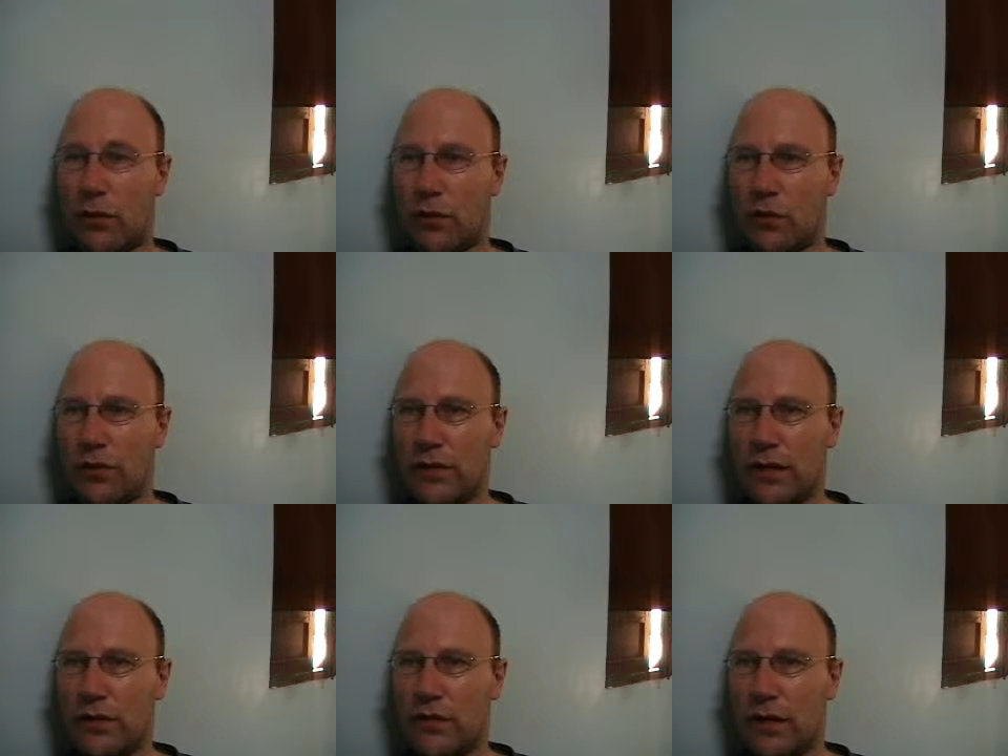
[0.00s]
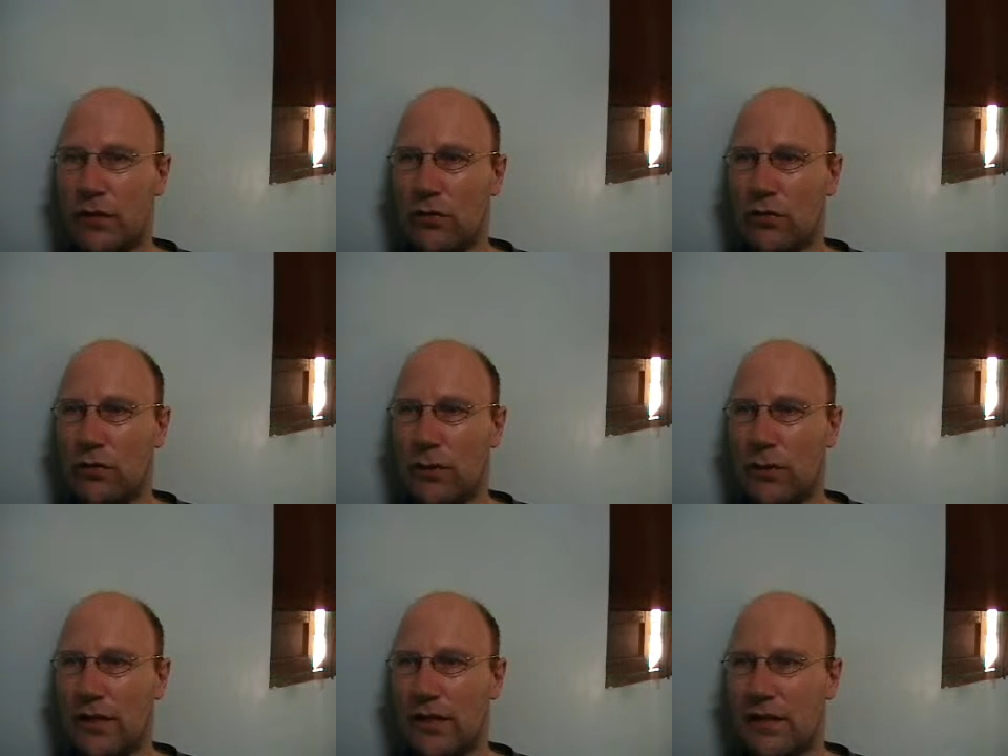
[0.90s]
aufgrund der Entscheidung
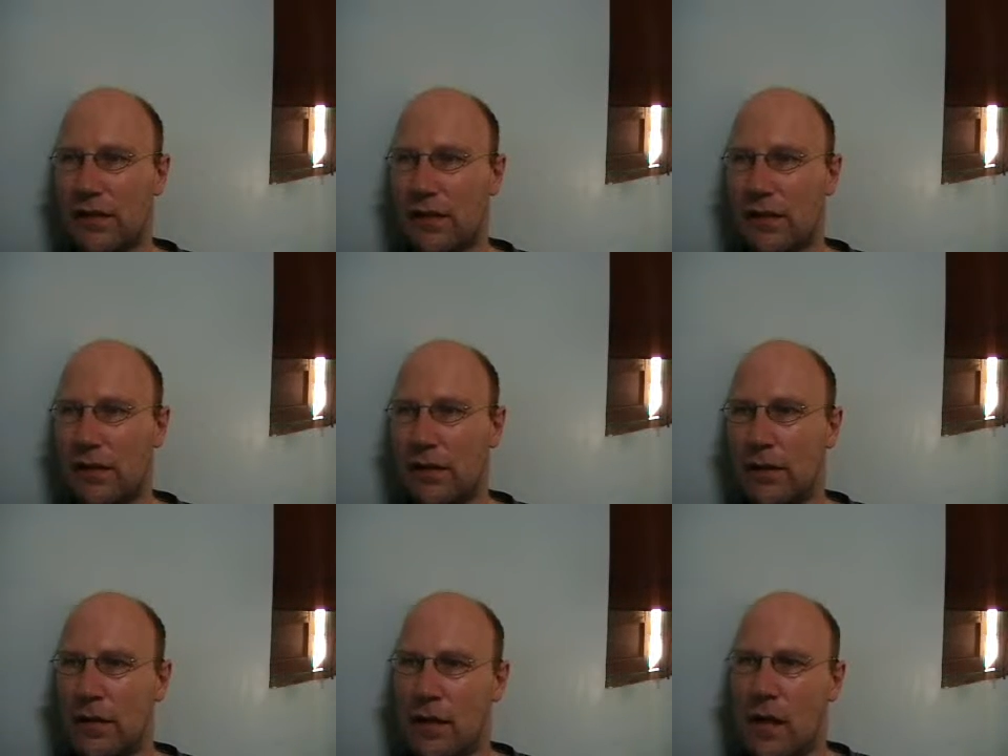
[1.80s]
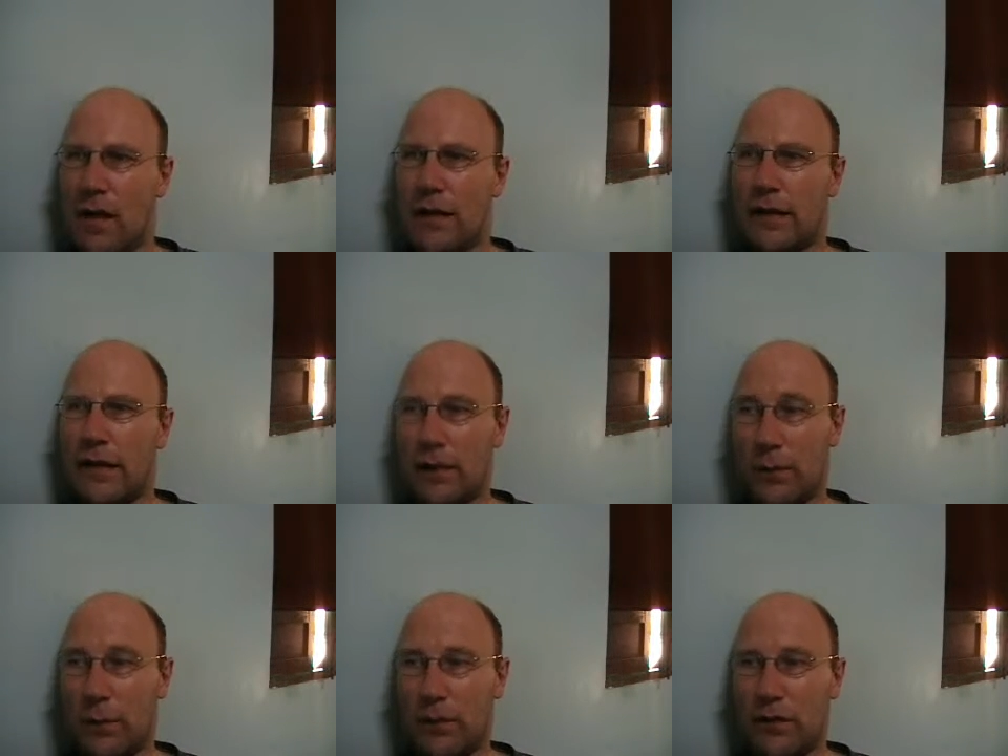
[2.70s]
Turkmenistans, ihr
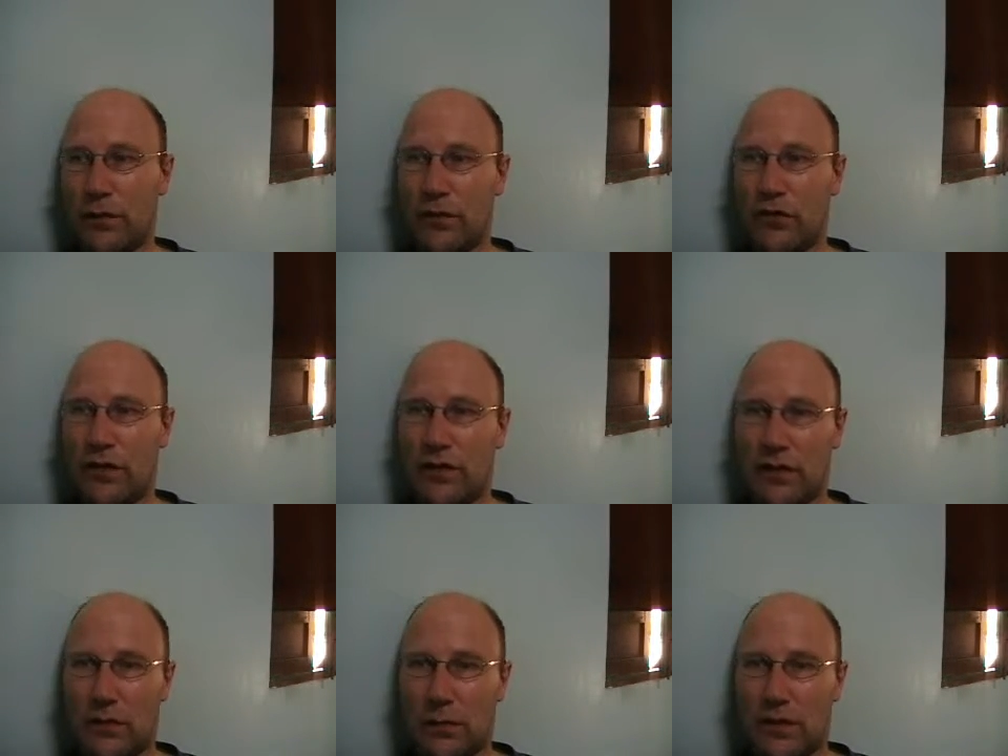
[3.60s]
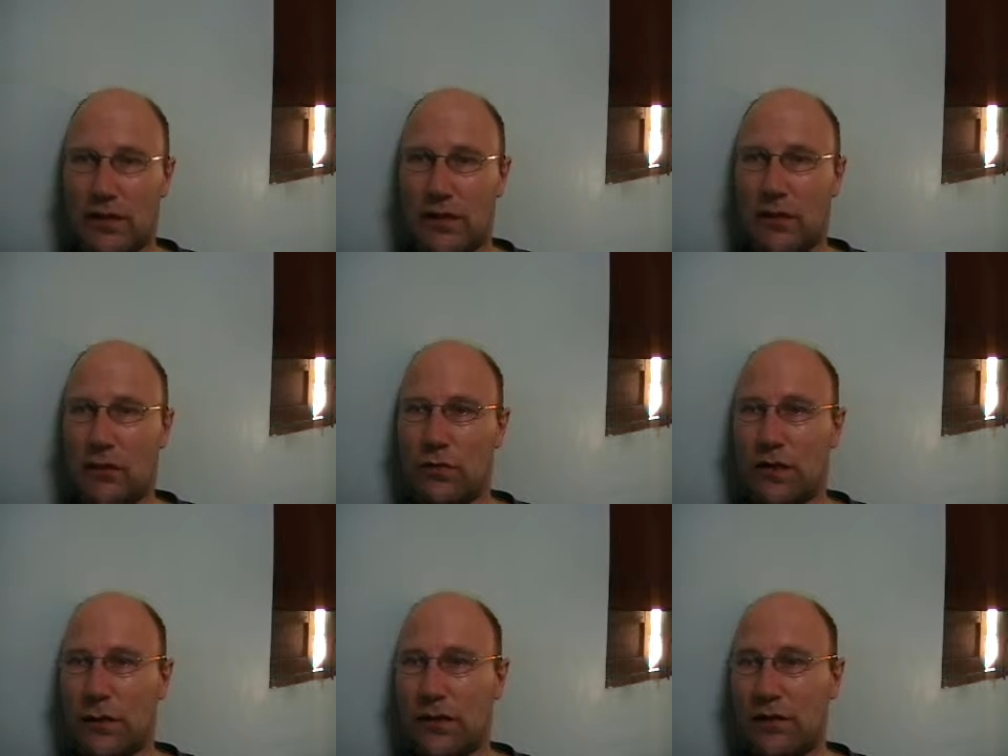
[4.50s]
Equipment von China zu beziehen,
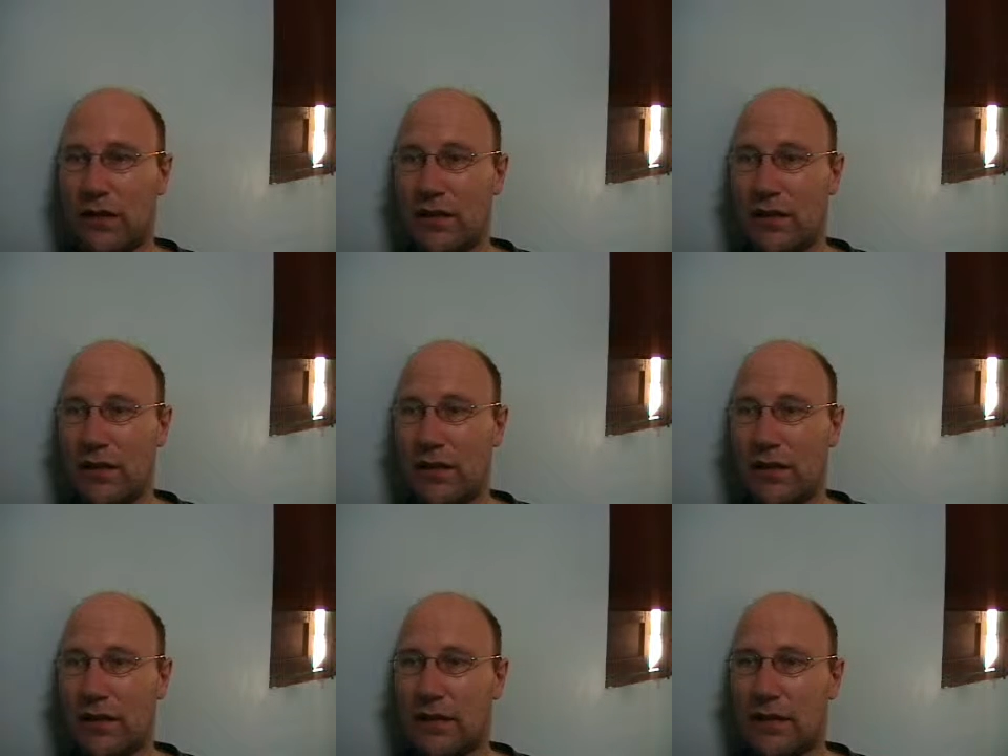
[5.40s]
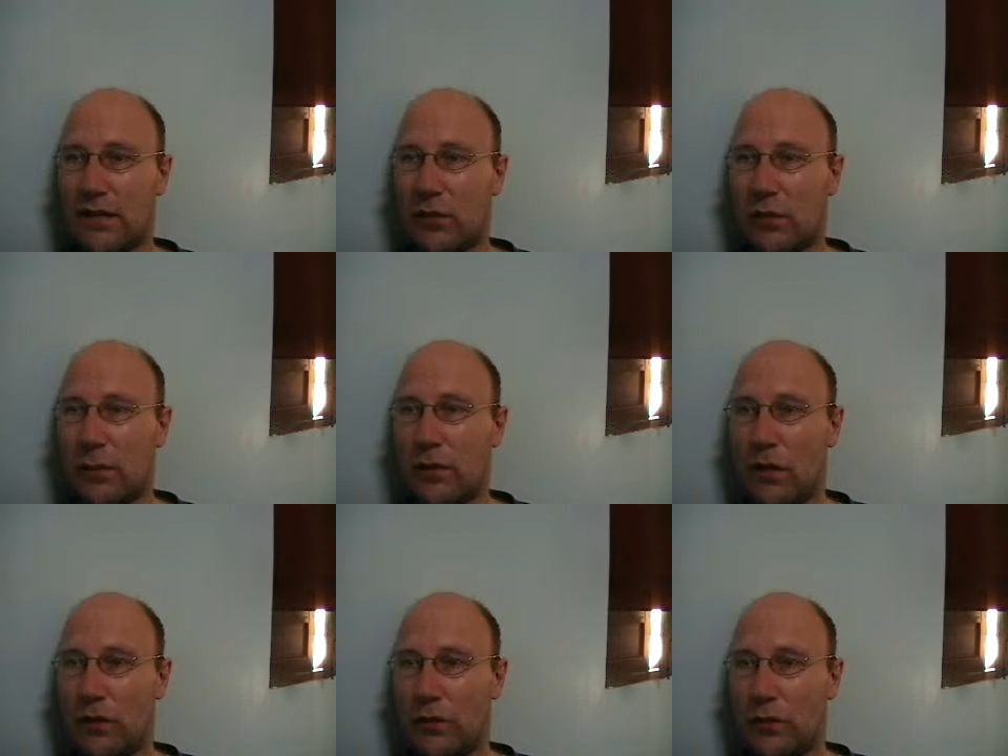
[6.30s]
und dabei waren die gerade so im
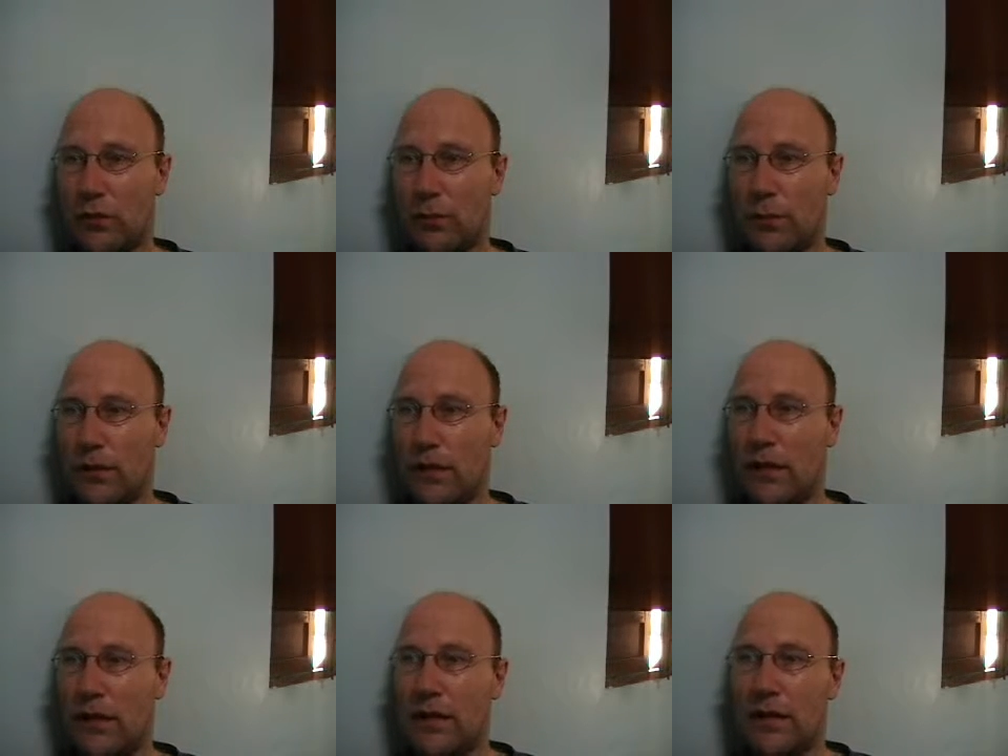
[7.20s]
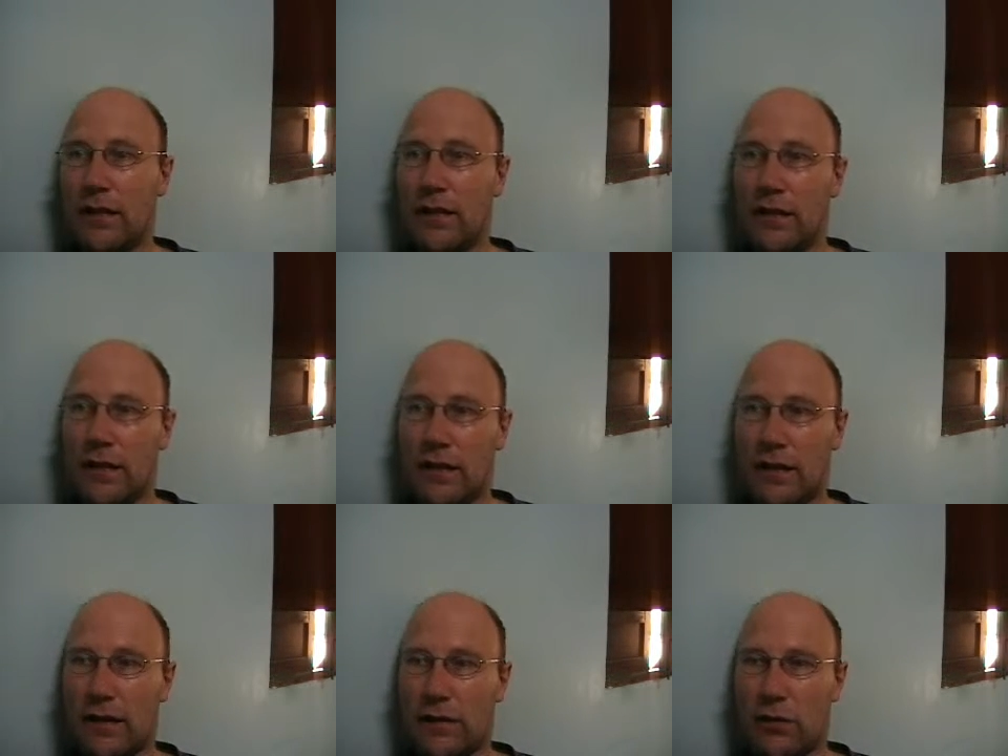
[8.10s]
Aufschwung mit
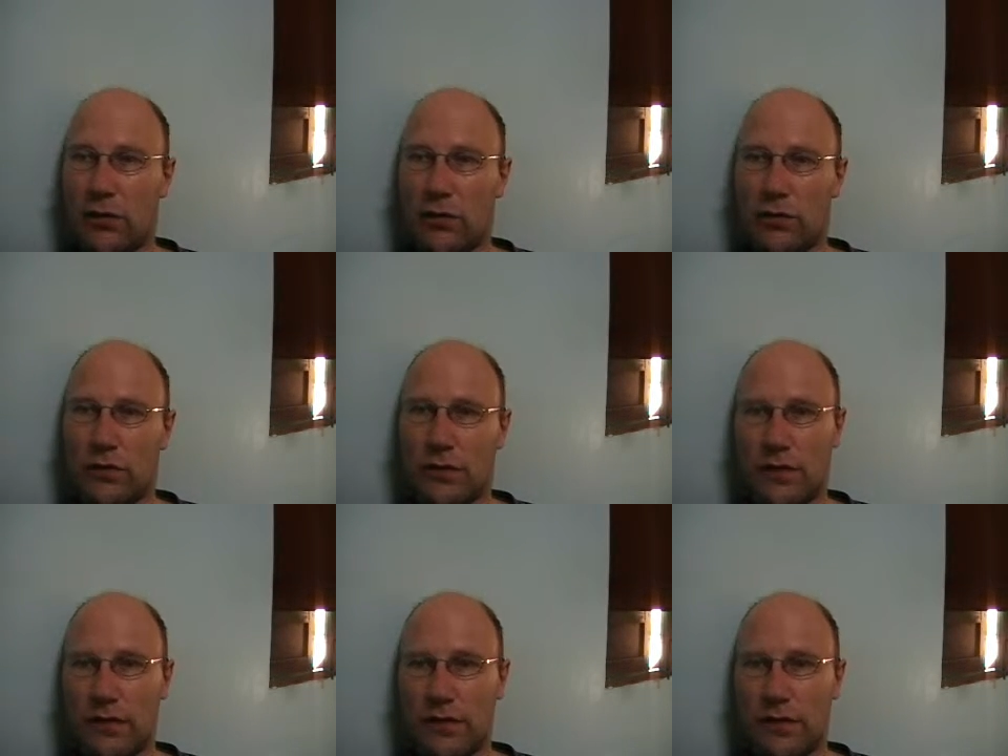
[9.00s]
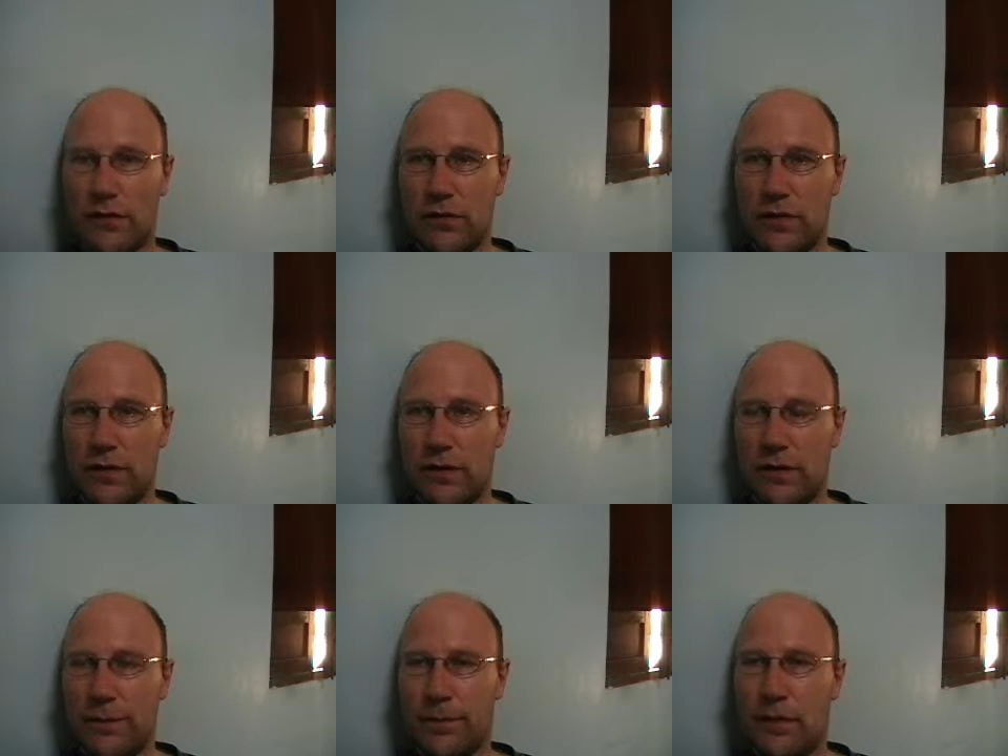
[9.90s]
ihrer Erdöl- und Gasindustrie.